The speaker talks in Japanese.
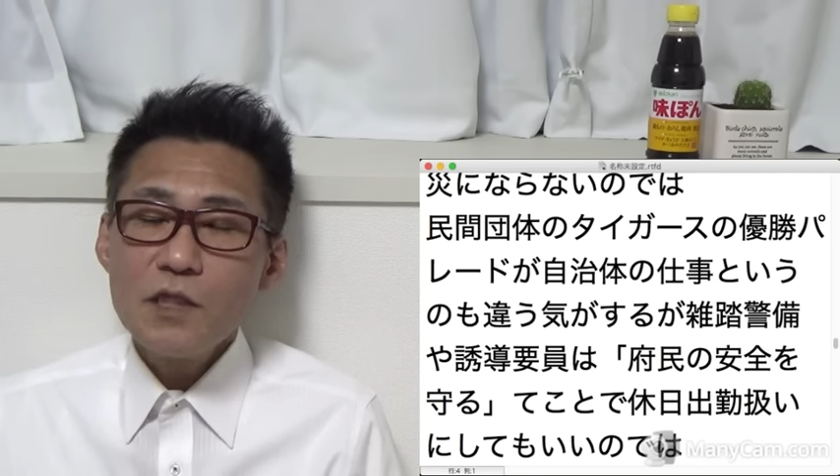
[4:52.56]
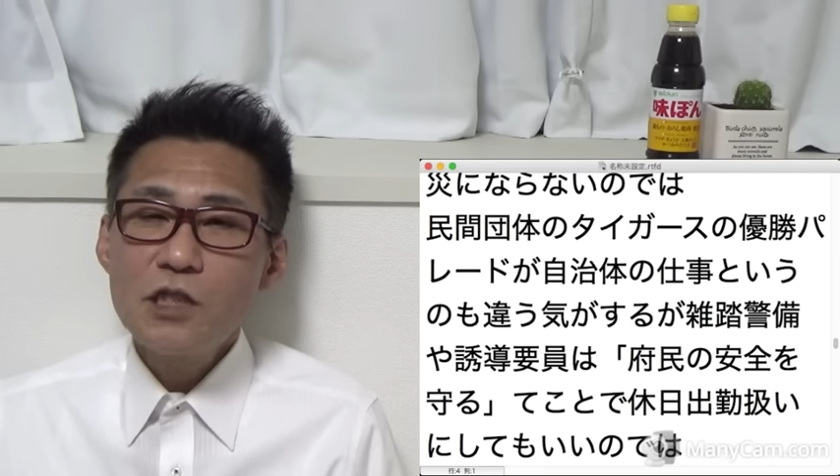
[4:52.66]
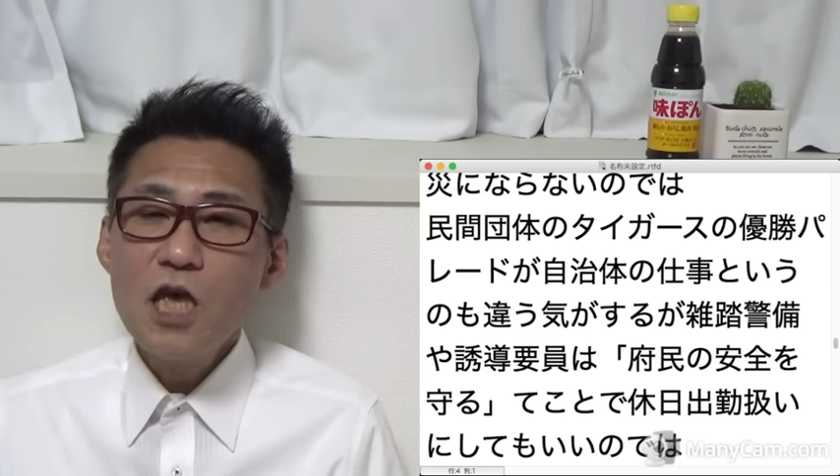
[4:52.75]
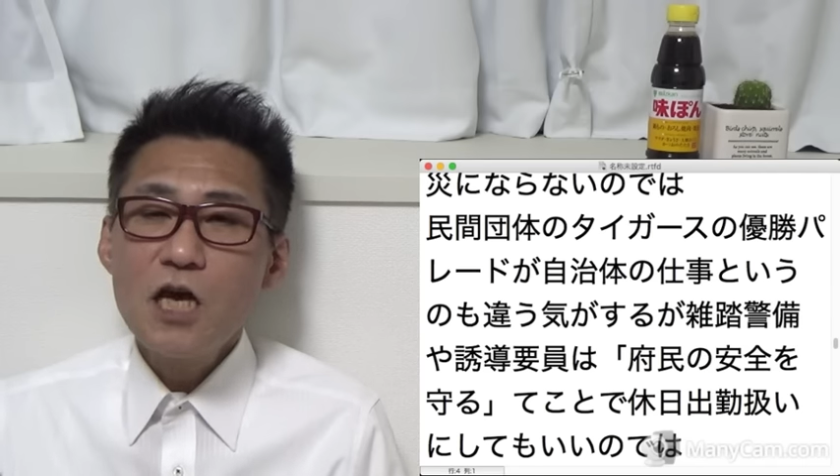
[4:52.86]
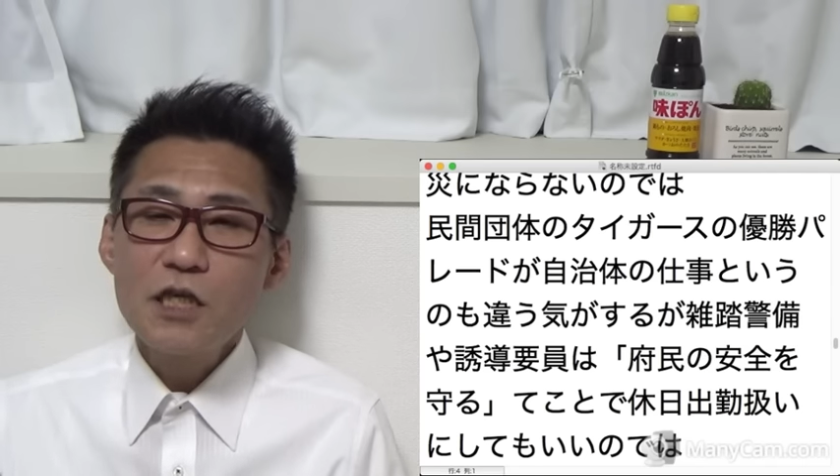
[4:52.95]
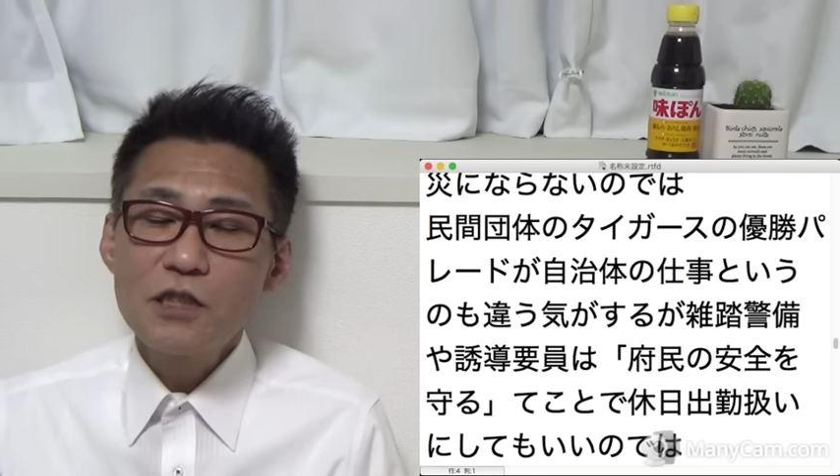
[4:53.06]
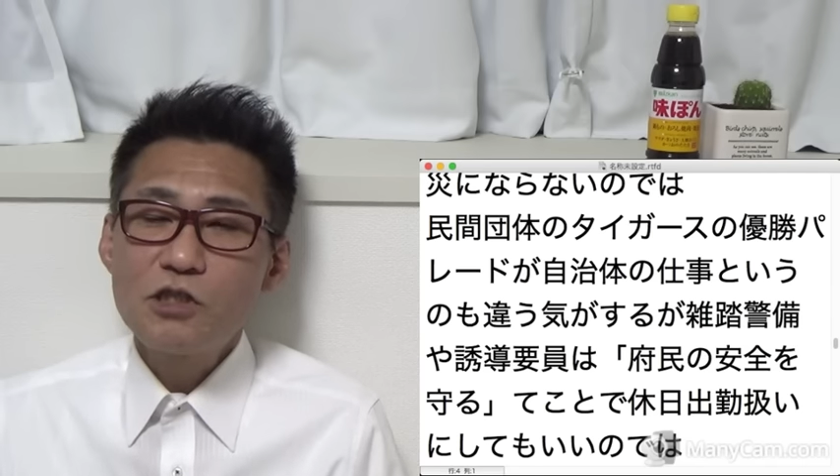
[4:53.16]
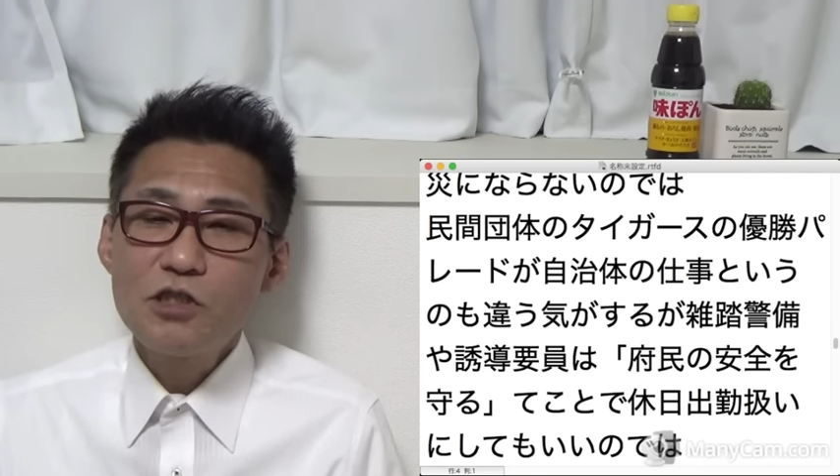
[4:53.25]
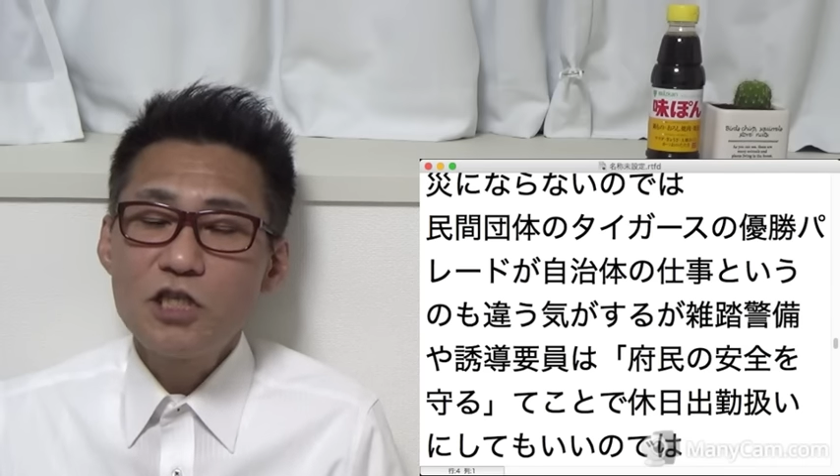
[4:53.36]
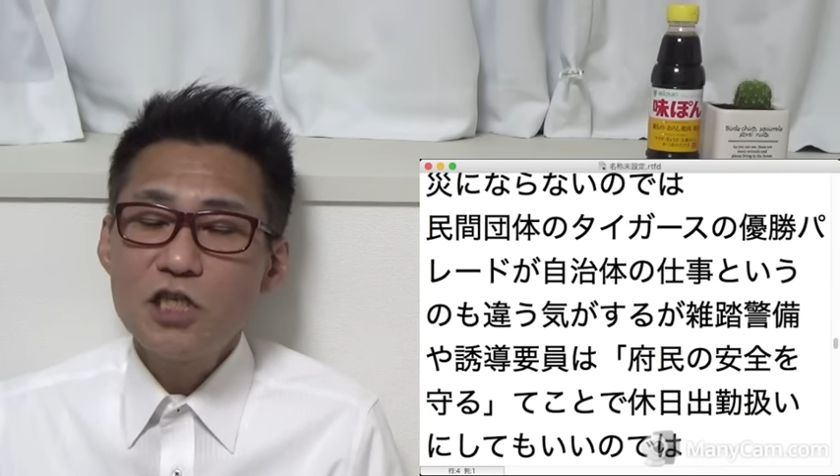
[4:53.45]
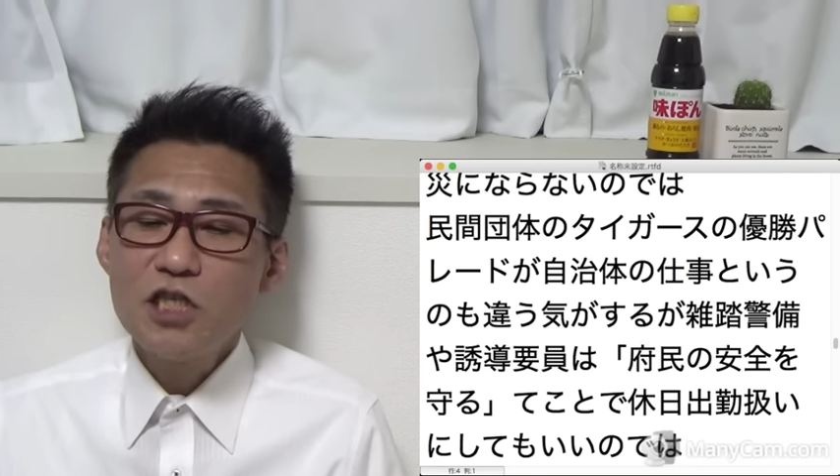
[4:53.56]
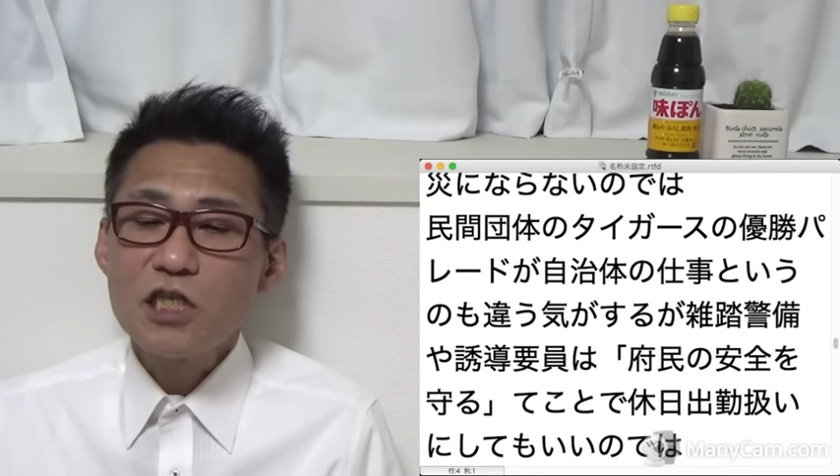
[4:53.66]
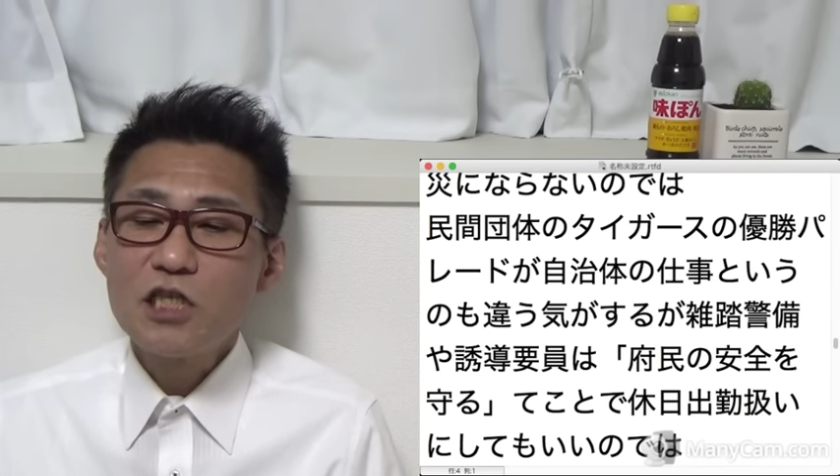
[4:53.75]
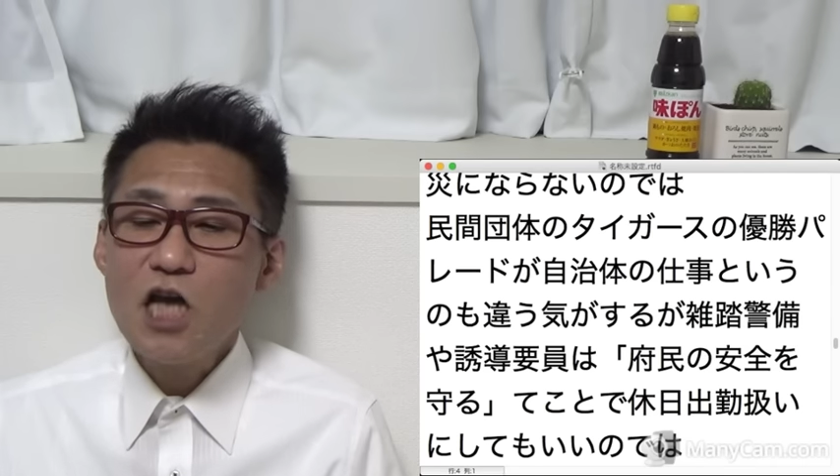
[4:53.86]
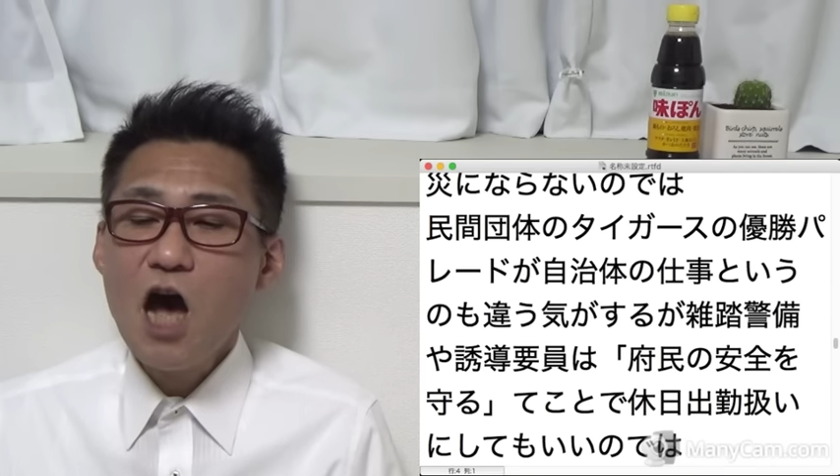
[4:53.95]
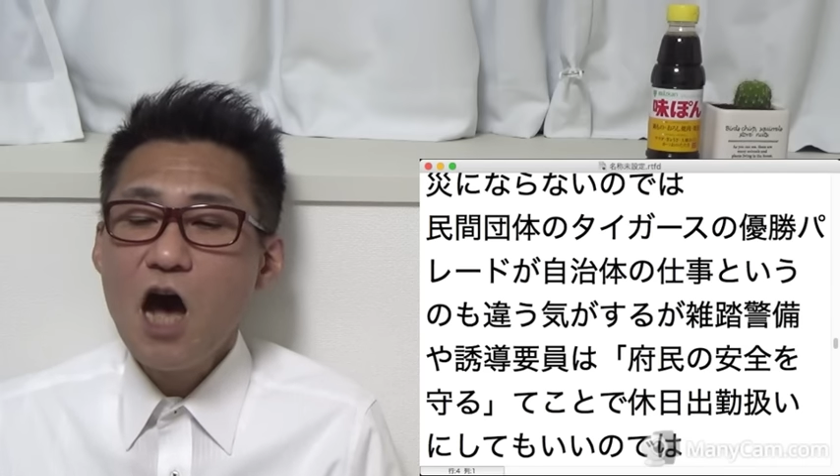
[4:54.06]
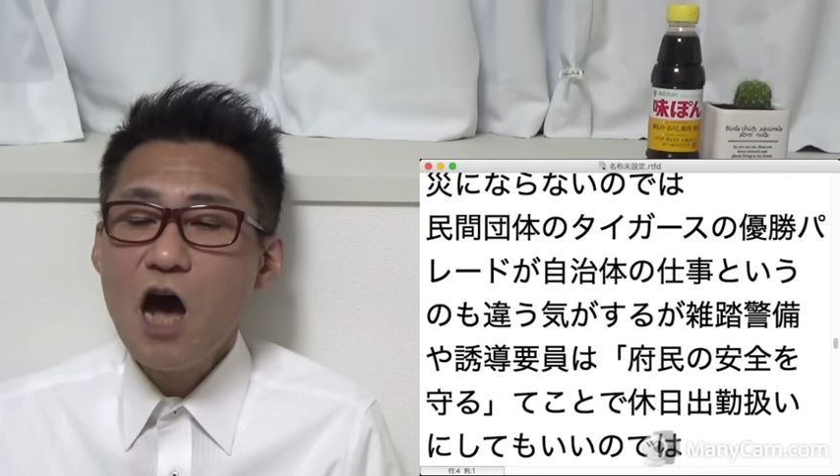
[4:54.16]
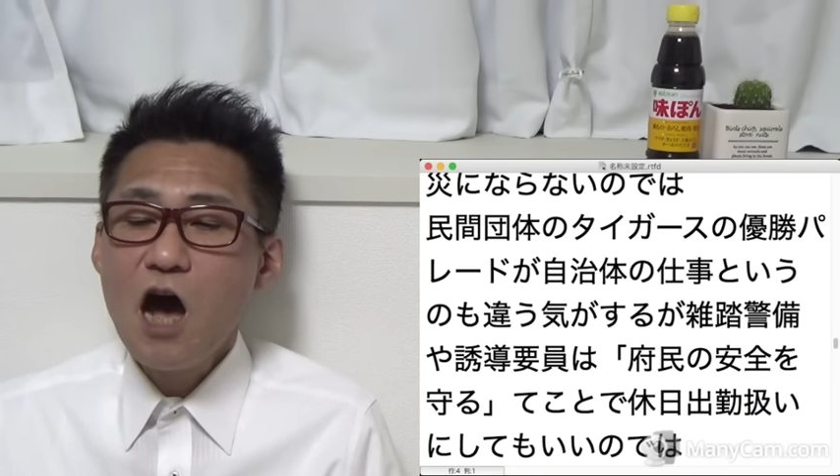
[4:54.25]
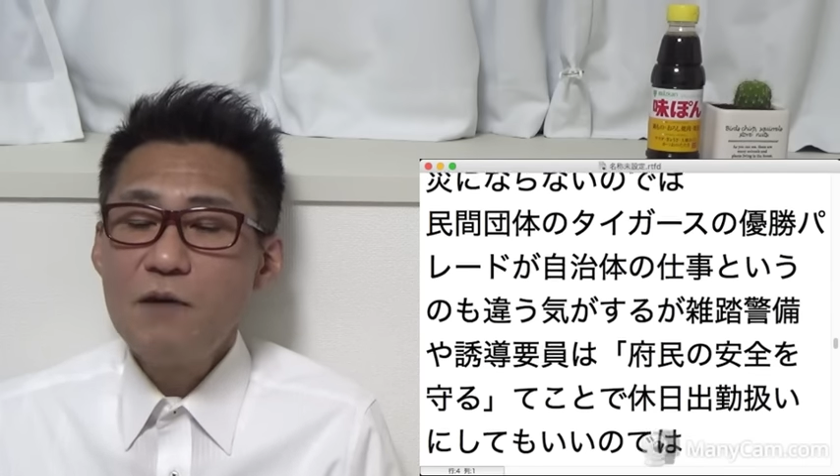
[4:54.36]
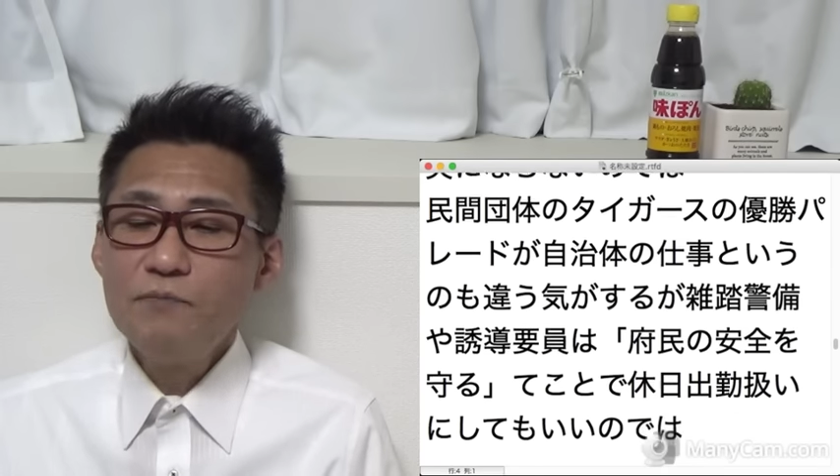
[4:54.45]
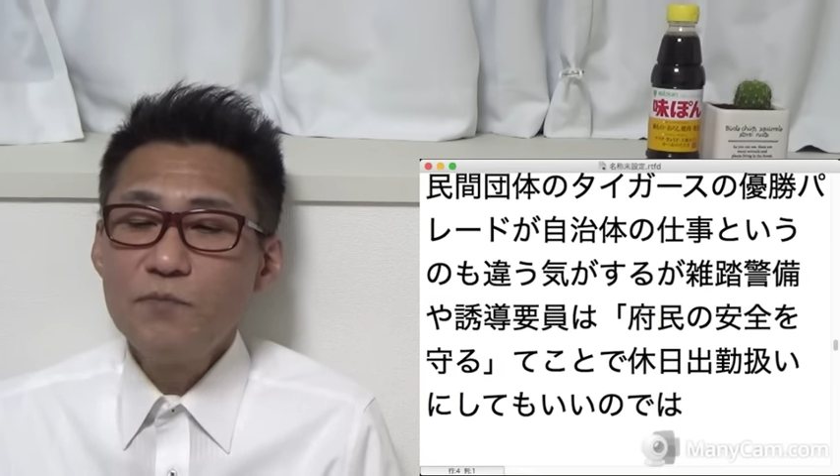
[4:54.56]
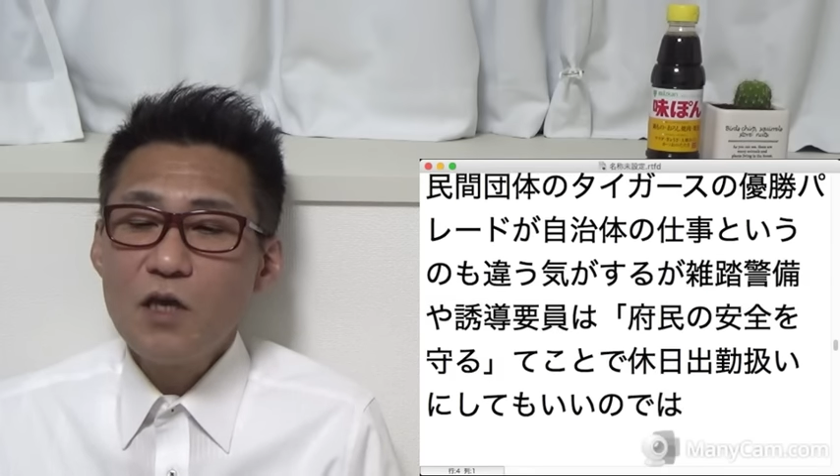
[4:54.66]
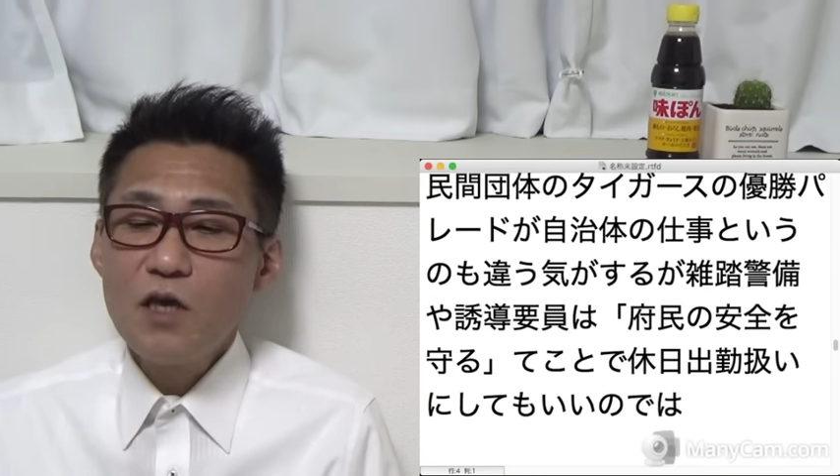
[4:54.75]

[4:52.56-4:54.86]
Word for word: 生活苦しんだしさ